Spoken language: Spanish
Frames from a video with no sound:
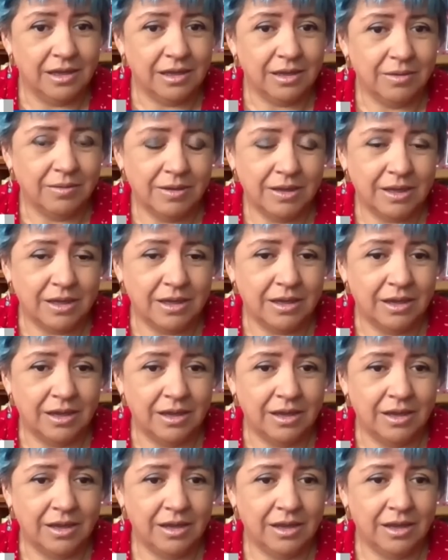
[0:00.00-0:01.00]
que,
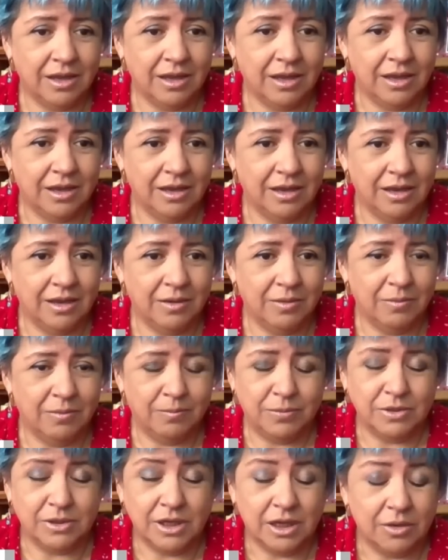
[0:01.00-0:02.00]
que, que,
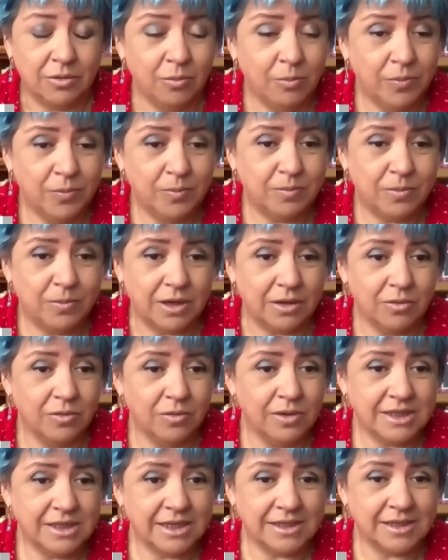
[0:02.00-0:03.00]
pues que no que
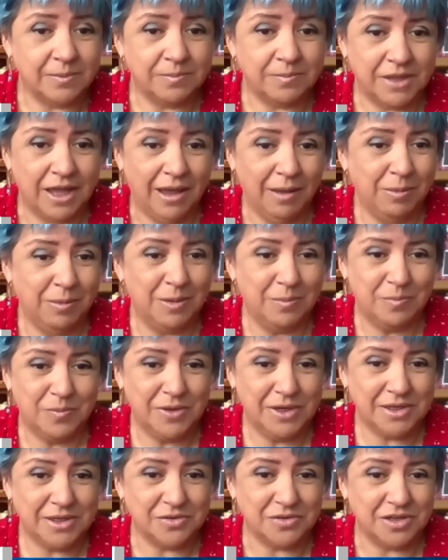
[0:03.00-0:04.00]
no es aceptable,
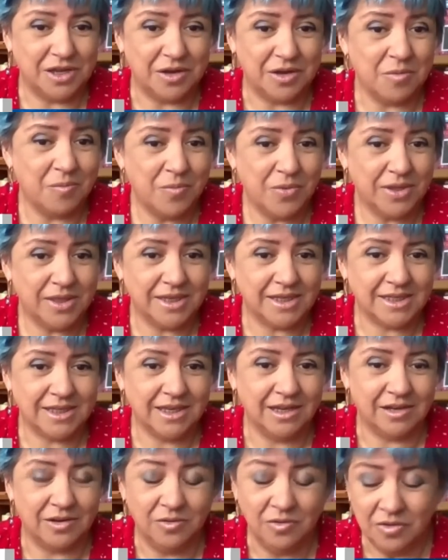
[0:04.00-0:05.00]
pues, o sea, no puede
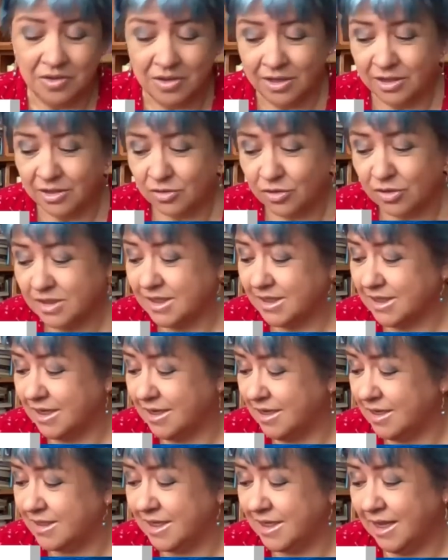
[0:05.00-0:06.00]
ser, ¿no? Entonces,
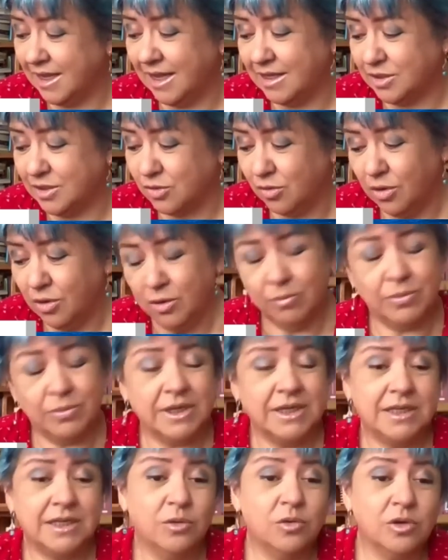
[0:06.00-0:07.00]
en ese caso,
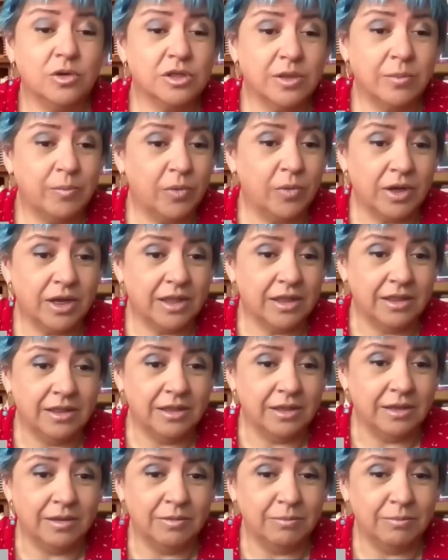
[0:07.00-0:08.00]
pues si uno se pone
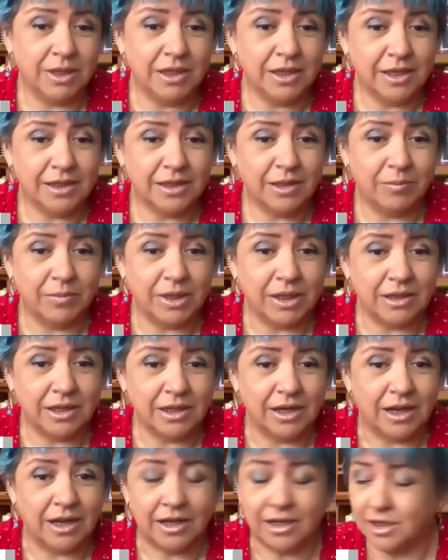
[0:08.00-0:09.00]

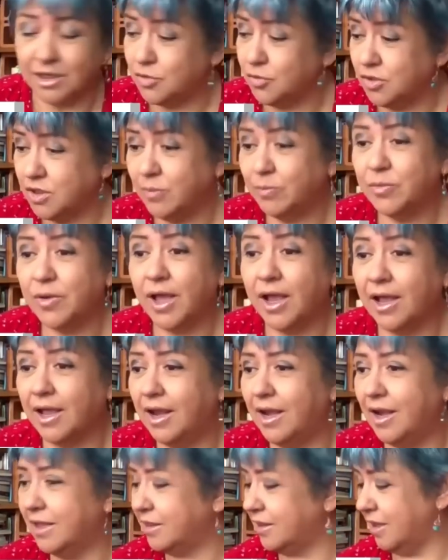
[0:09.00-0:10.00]
inmediatamente la cachucha, por
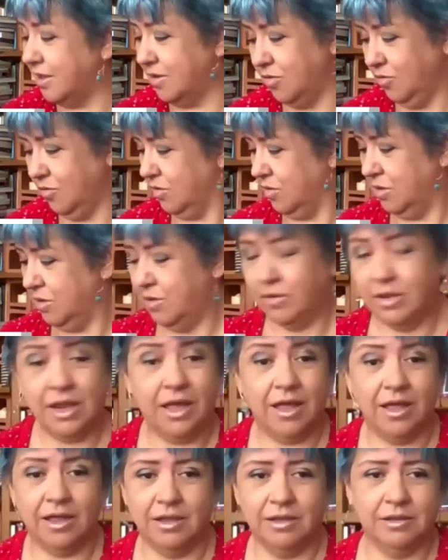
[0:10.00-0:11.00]
acá la tengo,
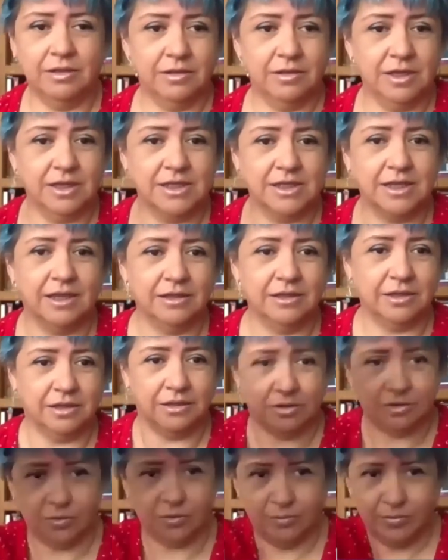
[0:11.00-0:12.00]
la, esta
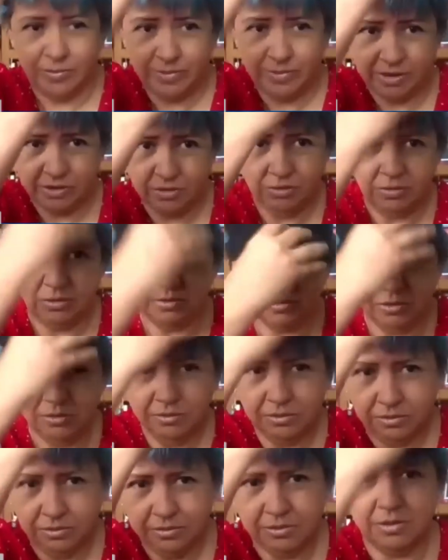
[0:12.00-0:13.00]
rompe viento
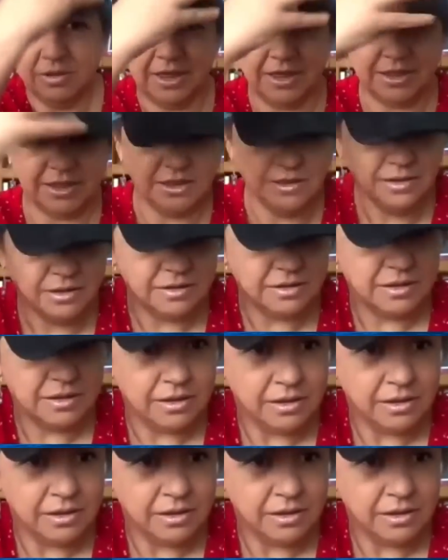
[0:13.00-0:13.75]
¿no? Así.